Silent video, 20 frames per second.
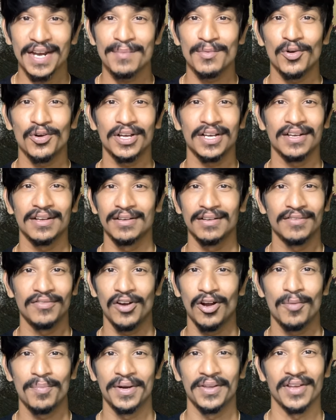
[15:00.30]
நம்ம கூட
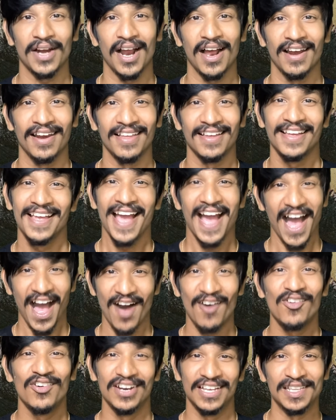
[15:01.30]
ஃபாலோ பண்ணி வராங்கல்ல
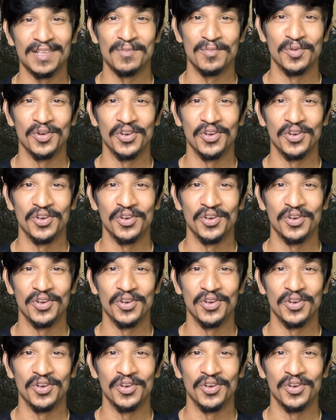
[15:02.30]
அவங்களுக்கு இது